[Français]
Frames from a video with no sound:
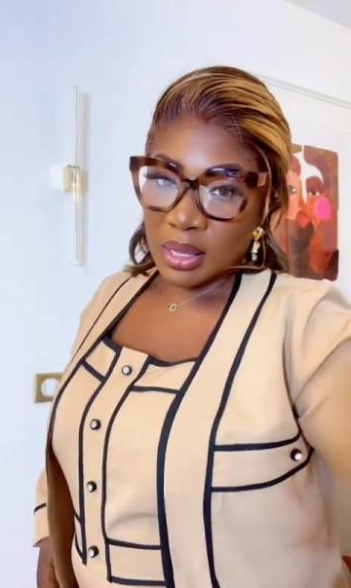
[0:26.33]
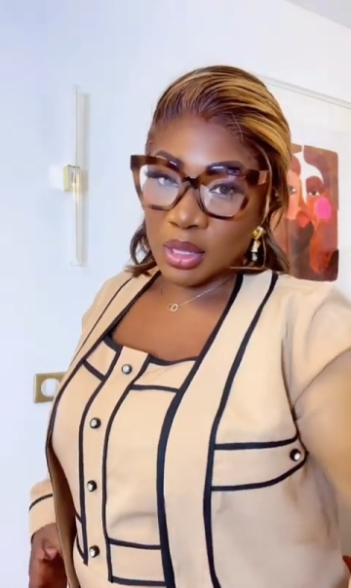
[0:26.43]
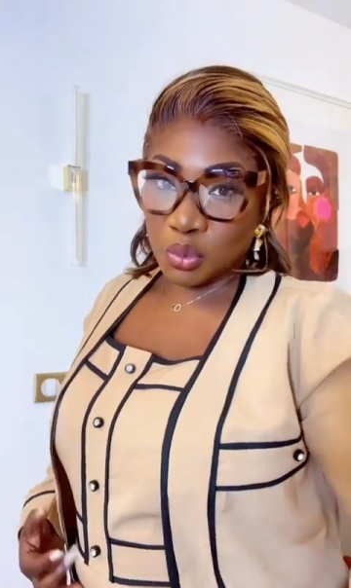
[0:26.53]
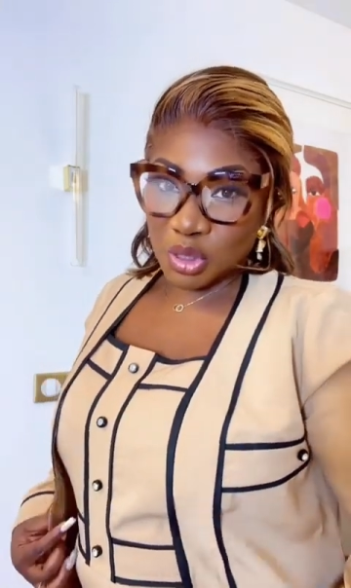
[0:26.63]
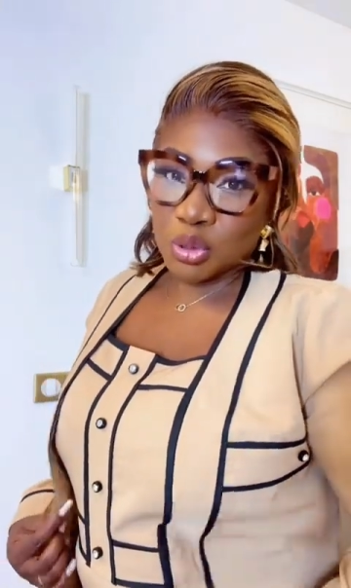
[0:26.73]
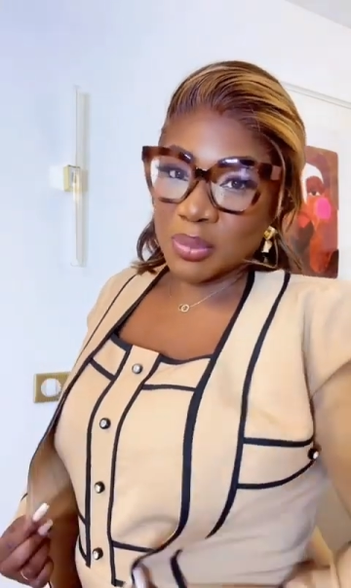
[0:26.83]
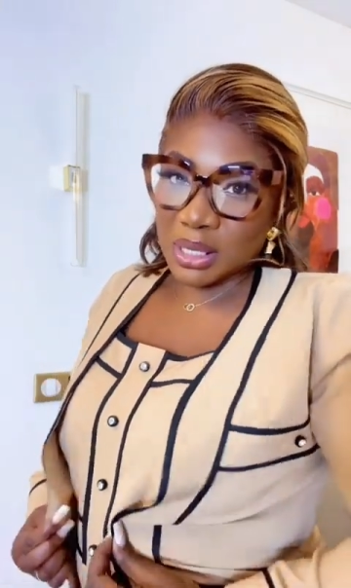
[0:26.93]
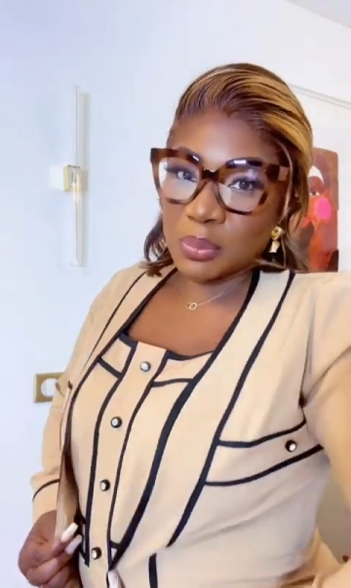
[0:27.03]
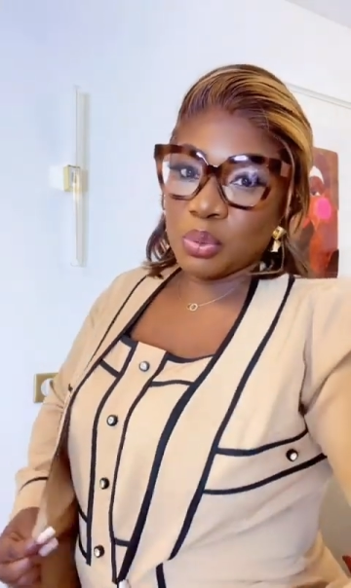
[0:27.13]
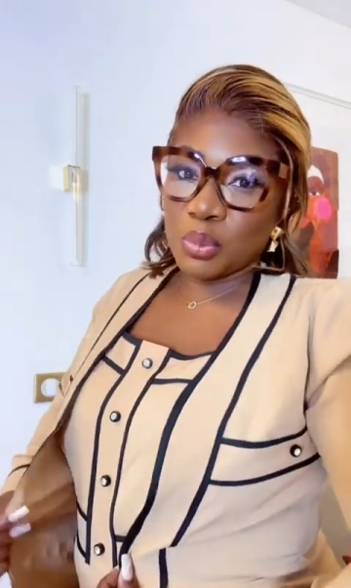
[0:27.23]
Et toi, tu
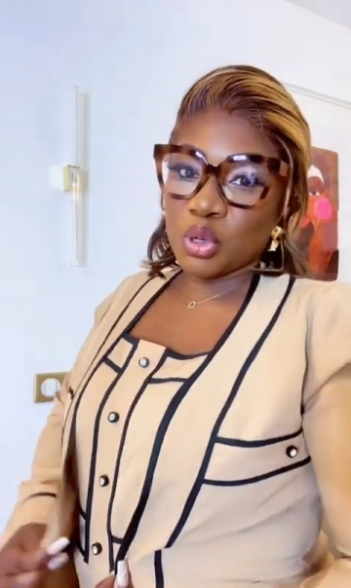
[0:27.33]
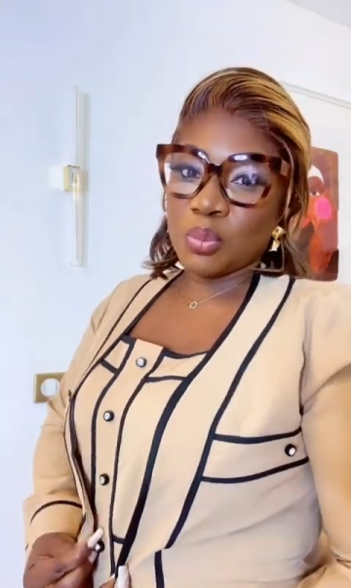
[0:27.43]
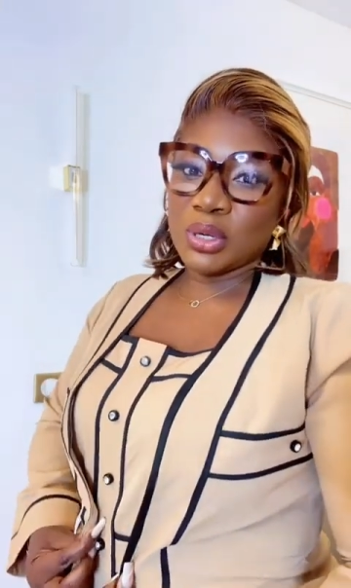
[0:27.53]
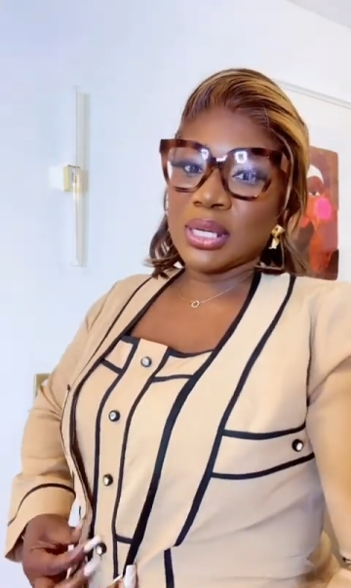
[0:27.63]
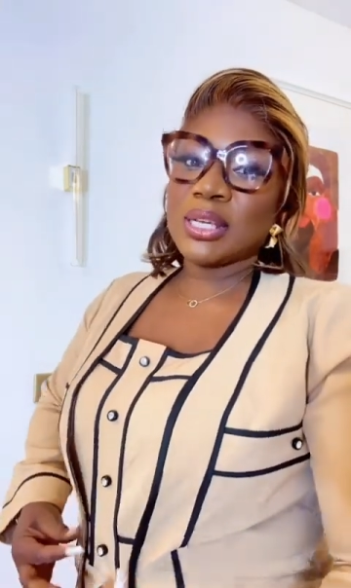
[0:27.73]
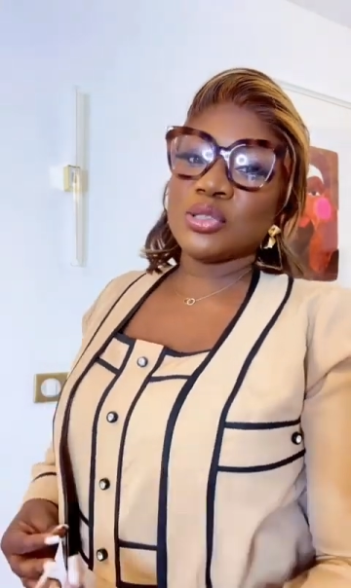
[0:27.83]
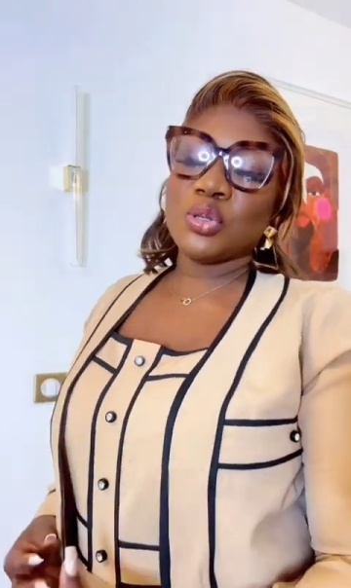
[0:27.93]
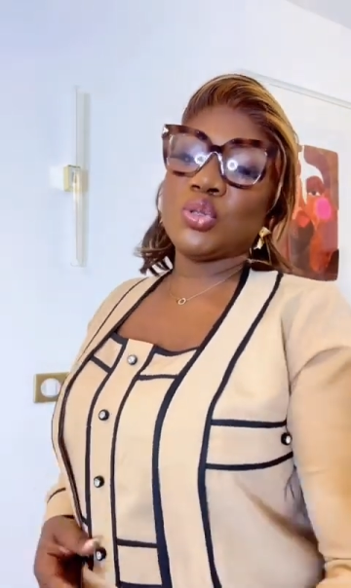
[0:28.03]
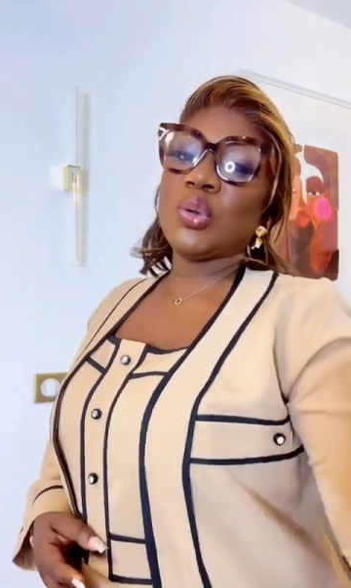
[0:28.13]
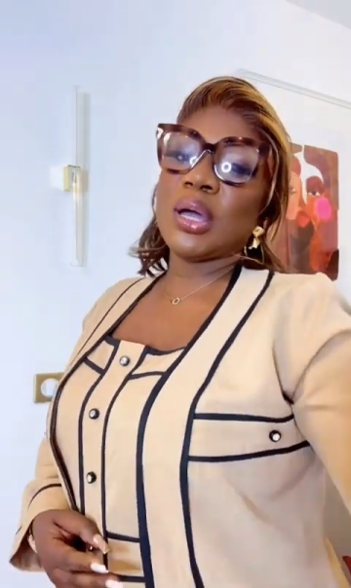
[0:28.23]
m'écris pour me demander qu'est-ce que
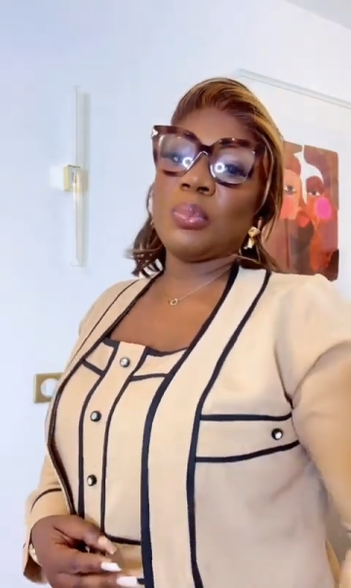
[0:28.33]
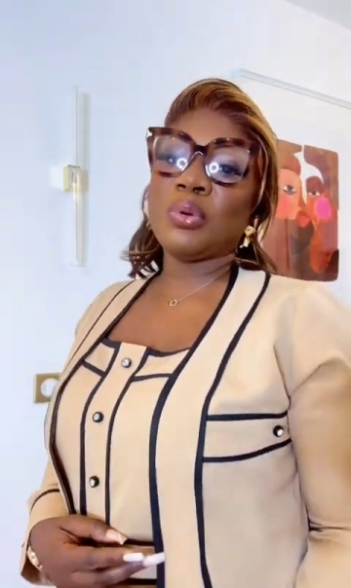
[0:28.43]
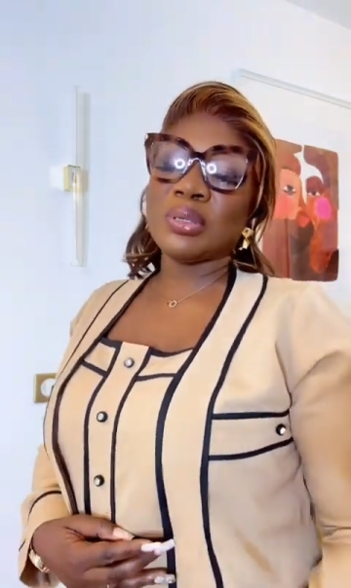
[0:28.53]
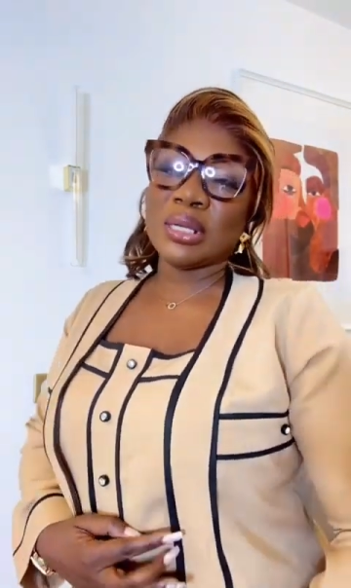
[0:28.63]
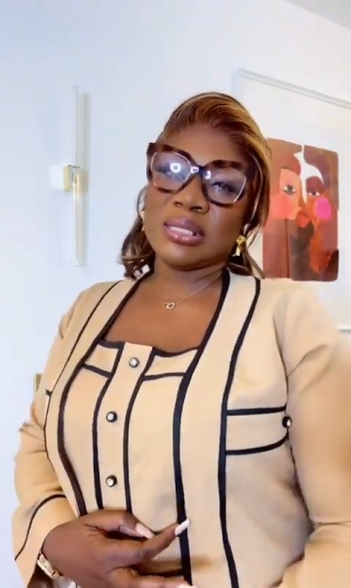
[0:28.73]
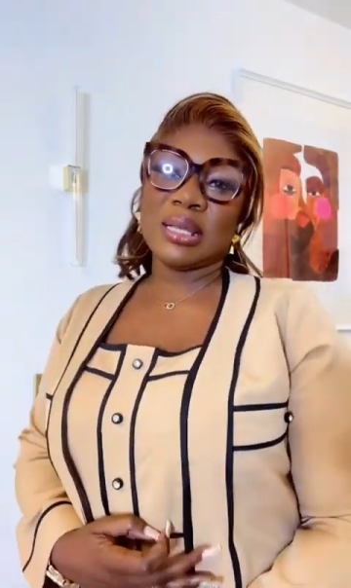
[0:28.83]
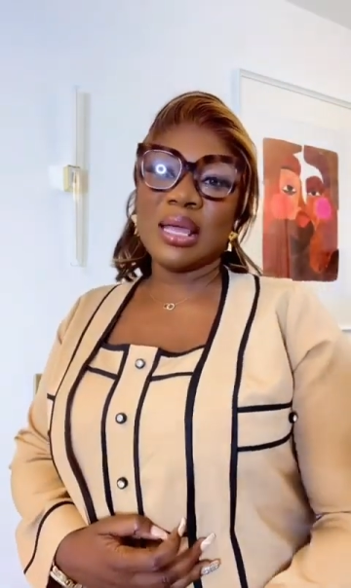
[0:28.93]
tu dois répondre à ça.